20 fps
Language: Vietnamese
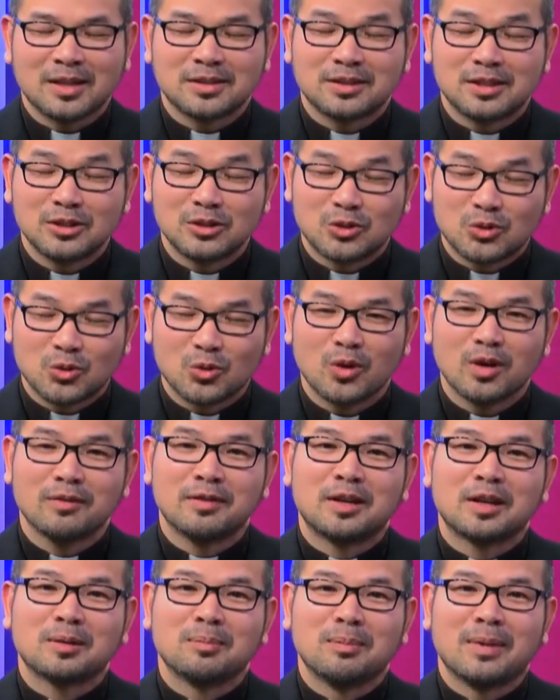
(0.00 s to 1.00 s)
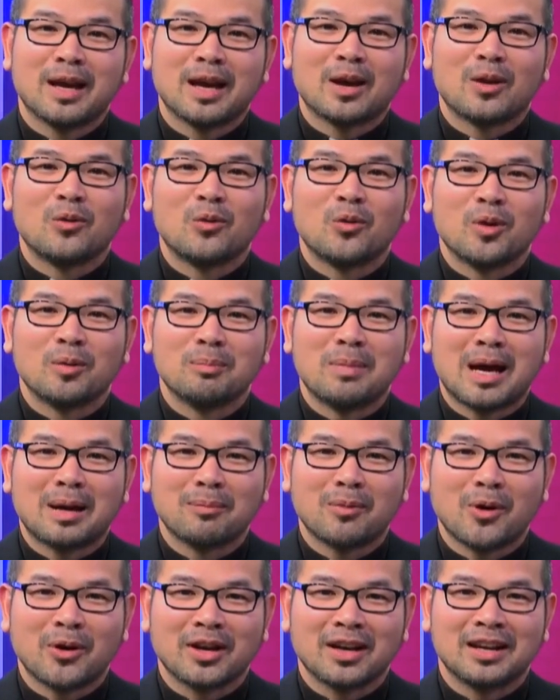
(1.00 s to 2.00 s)
và xin Chúa và Đức Mẹ luôn
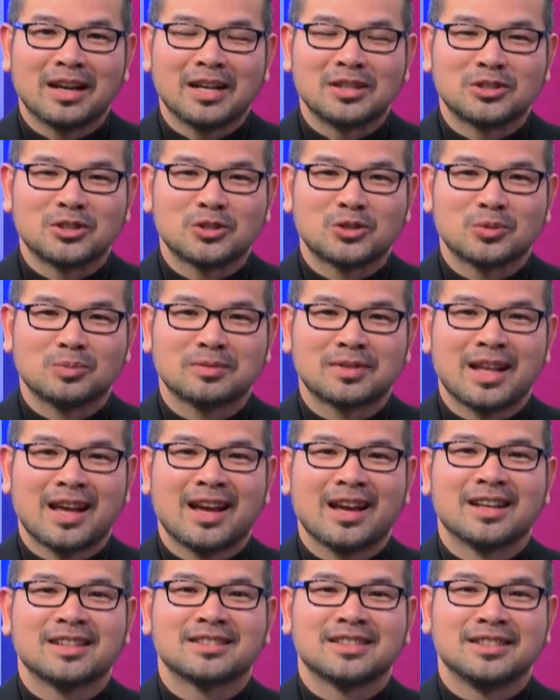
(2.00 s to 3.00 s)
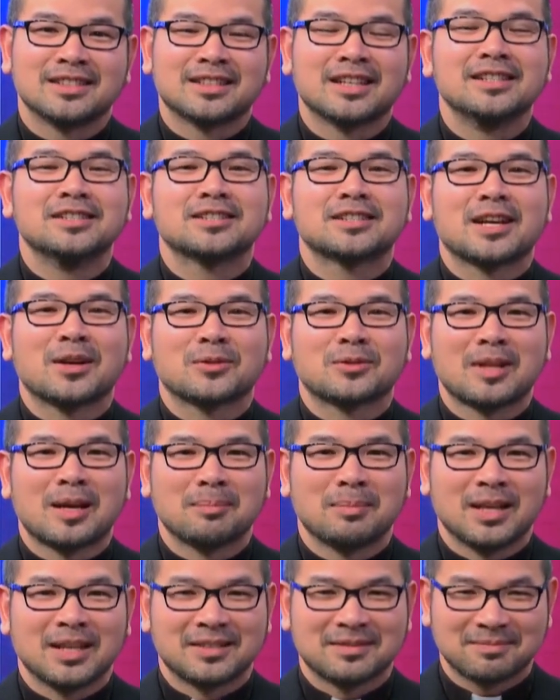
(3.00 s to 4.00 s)
ban mọi ơn lành cho chúng ta. Xin kính chào
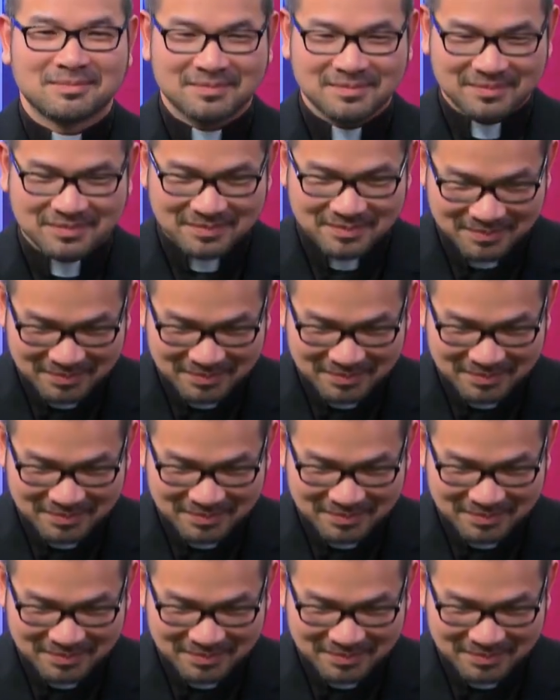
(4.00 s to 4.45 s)
tạm biệt.